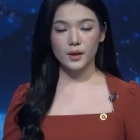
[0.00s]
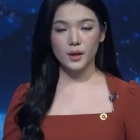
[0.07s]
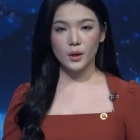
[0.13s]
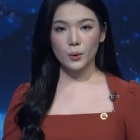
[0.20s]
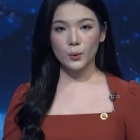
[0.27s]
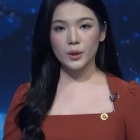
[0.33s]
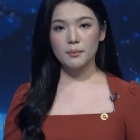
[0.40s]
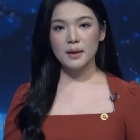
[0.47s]

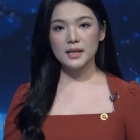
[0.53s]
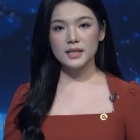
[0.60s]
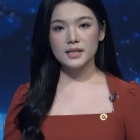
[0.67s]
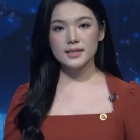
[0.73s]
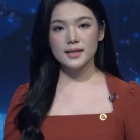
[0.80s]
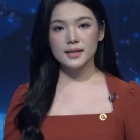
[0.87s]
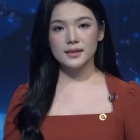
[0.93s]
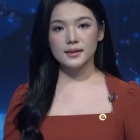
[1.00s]
Ủy ban Nhân
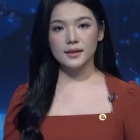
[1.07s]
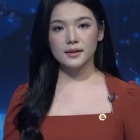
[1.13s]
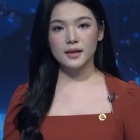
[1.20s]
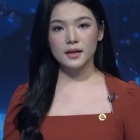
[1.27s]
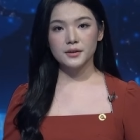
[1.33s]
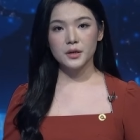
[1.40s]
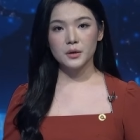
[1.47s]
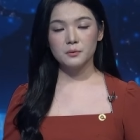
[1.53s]
dân tỉnh Đắk
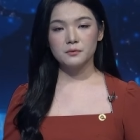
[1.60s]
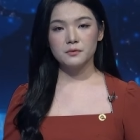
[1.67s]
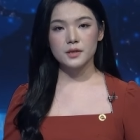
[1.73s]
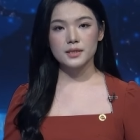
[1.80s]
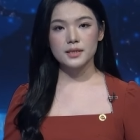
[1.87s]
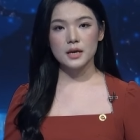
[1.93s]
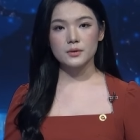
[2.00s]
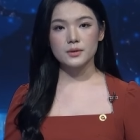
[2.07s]
Nông vừa
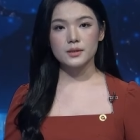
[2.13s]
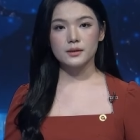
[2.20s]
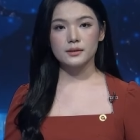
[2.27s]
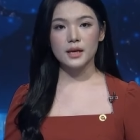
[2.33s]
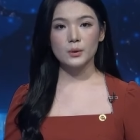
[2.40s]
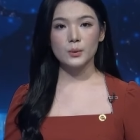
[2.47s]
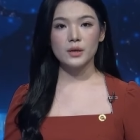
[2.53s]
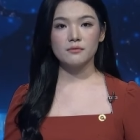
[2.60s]
giao Sở Tài
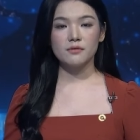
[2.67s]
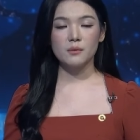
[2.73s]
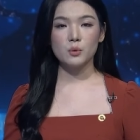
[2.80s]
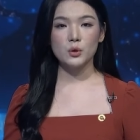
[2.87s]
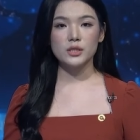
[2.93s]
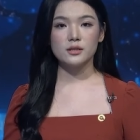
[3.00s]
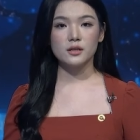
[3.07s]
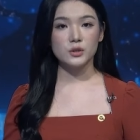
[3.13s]
nguyên và Môi
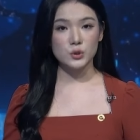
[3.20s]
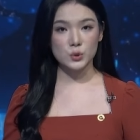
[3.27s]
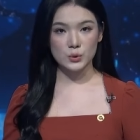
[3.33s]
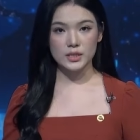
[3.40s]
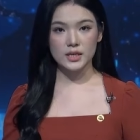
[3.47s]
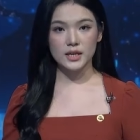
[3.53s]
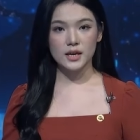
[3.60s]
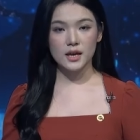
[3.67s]
trường chủ
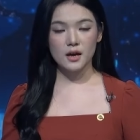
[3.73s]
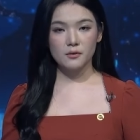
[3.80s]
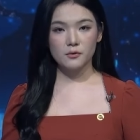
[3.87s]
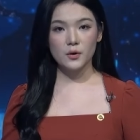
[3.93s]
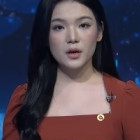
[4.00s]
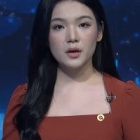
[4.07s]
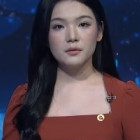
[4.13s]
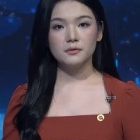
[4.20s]
trì phối
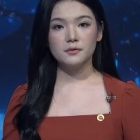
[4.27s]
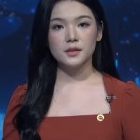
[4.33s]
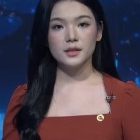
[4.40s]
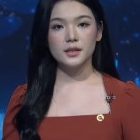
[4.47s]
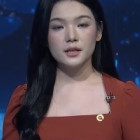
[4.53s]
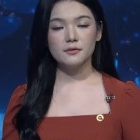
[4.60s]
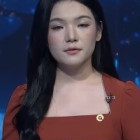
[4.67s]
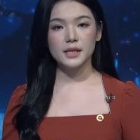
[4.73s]
hợp với
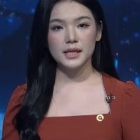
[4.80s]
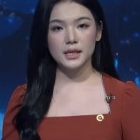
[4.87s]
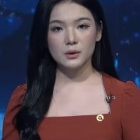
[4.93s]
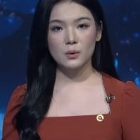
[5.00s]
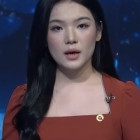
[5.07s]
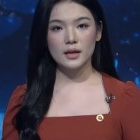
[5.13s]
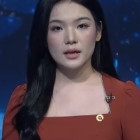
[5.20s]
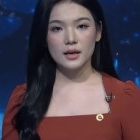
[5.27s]
đơn vị liên
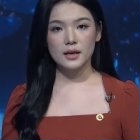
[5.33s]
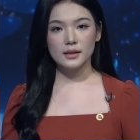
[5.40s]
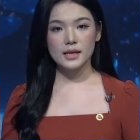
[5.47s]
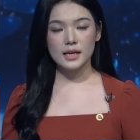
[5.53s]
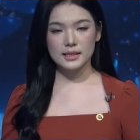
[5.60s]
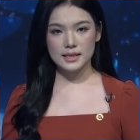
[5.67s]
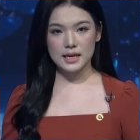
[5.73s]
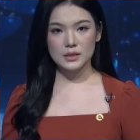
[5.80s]
quan để
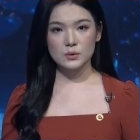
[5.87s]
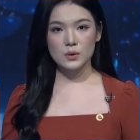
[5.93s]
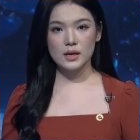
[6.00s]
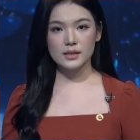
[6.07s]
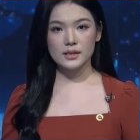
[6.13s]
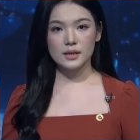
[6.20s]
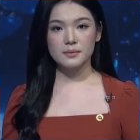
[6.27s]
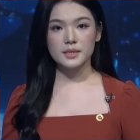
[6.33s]
giả soát
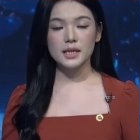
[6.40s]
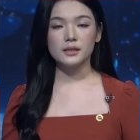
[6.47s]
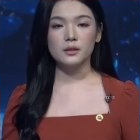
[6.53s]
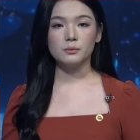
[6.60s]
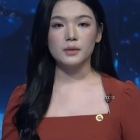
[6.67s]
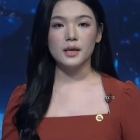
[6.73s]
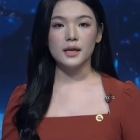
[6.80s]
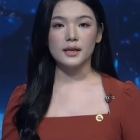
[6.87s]
kiểm tra tổng
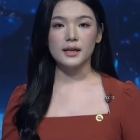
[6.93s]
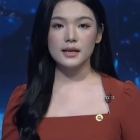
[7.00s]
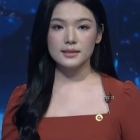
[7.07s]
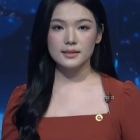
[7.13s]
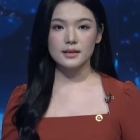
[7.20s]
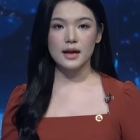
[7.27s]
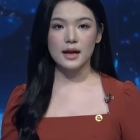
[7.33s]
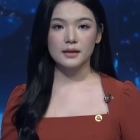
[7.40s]
thể các dự
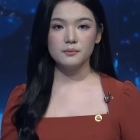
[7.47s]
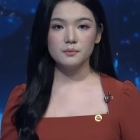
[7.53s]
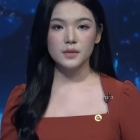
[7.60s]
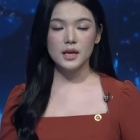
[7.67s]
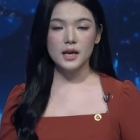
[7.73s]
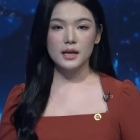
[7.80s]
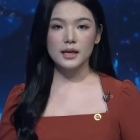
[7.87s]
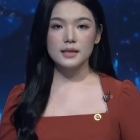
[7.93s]
án.
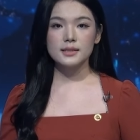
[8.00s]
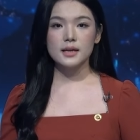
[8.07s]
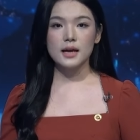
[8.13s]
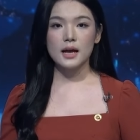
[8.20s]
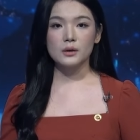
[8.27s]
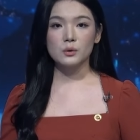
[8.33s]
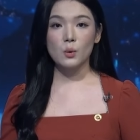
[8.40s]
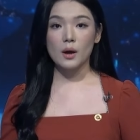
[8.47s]
Các dự
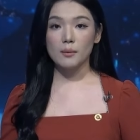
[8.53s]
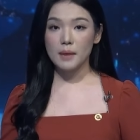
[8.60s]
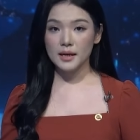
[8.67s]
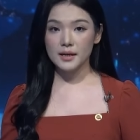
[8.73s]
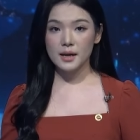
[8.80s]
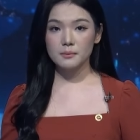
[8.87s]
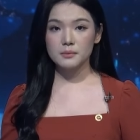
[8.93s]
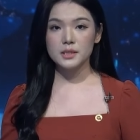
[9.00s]
án quá 3
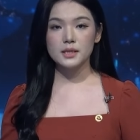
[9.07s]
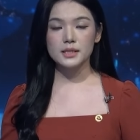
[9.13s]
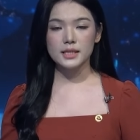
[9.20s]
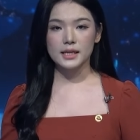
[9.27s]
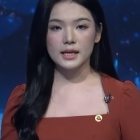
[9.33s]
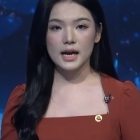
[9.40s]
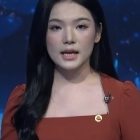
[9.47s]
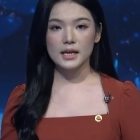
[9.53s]
năm chưa triển
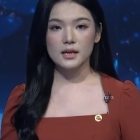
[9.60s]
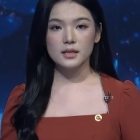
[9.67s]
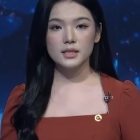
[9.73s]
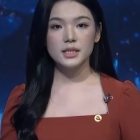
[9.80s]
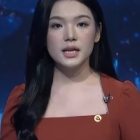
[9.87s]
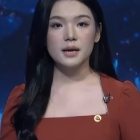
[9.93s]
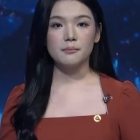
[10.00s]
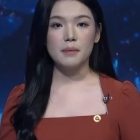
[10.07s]
khai, chưa
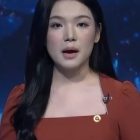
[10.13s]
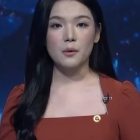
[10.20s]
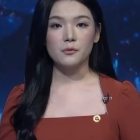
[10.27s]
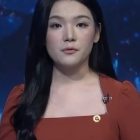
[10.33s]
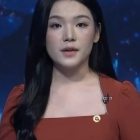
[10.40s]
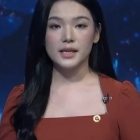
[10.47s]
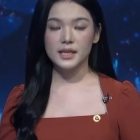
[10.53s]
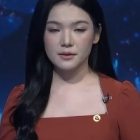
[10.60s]
đảm bảo
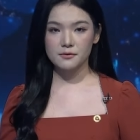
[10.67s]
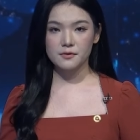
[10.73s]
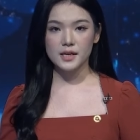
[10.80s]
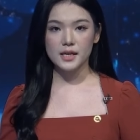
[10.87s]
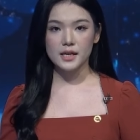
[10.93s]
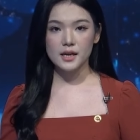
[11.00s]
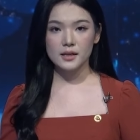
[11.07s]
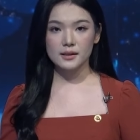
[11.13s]
về kinh phí,
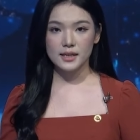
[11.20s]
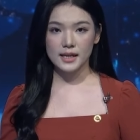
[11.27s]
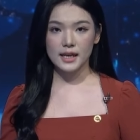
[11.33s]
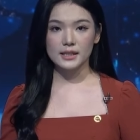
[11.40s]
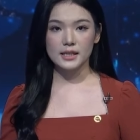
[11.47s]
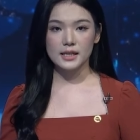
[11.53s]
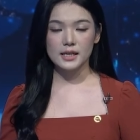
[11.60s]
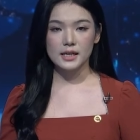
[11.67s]
tính khả
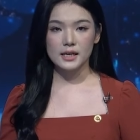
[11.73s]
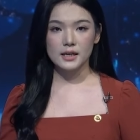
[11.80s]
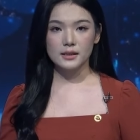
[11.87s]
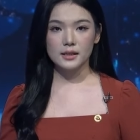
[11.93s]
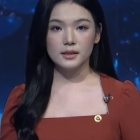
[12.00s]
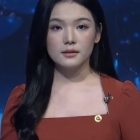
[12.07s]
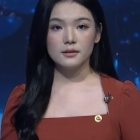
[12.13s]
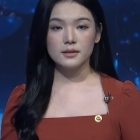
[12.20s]
thi thì
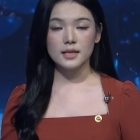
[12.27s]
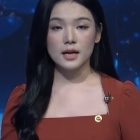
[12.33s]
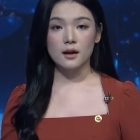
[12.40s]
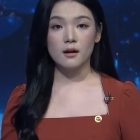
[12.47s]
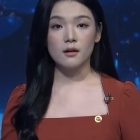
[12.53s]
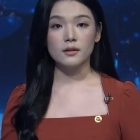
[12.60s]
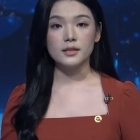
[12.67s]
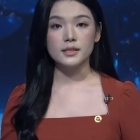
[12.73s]
đưa ra
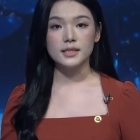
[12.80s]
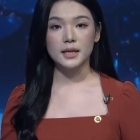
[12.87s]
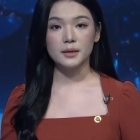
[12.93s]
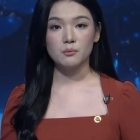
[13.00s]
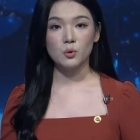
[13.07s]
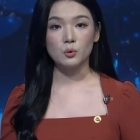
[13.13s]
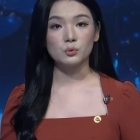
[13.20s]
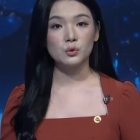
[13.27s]
khỏi danh
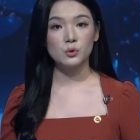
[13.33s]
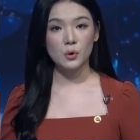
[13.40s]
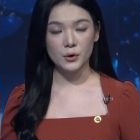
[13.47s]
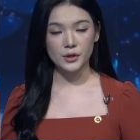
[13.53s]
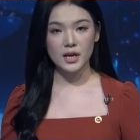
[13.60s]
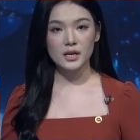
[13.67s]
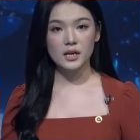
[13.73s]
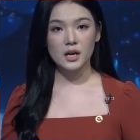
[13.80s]
mục thu hồi
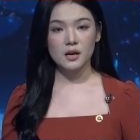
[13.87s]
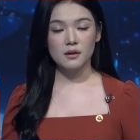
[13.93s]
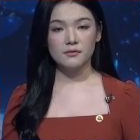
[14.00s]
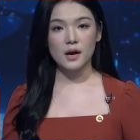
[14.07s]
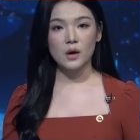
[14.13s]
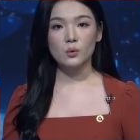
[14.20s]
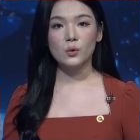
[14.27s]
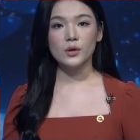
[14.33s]
đất vào
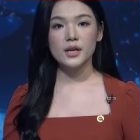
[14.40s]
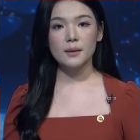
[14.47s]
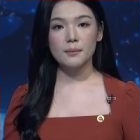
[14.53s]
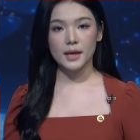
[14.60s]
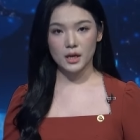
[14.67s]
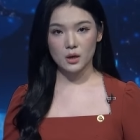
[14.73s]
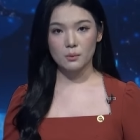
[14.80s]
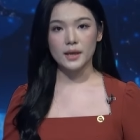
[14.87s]
cuối năm
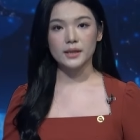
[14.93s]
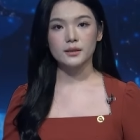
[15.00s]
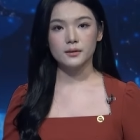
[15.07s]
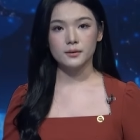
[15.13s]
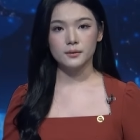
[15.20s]
2024.